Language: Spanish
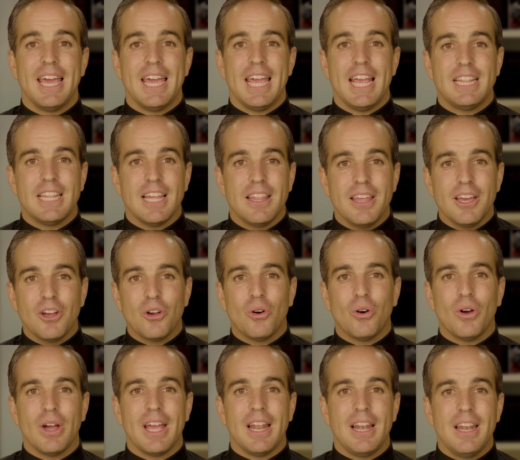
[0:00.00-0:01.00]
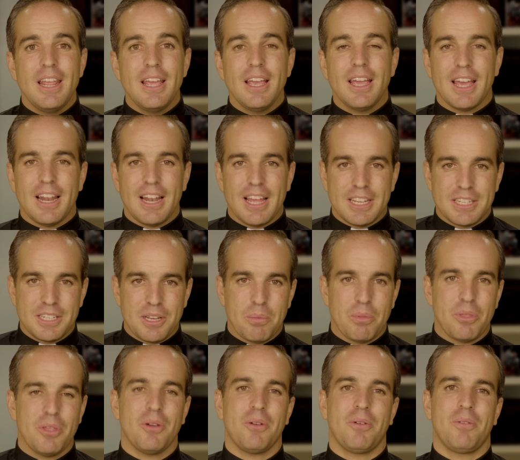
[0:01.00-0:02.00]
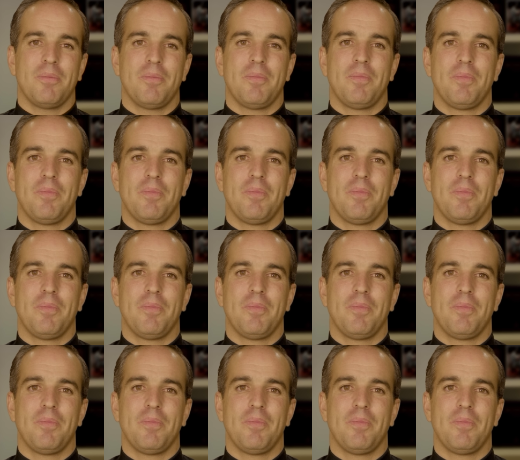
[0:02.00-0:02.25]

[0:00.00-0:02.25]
y te dejo el link en la descripción.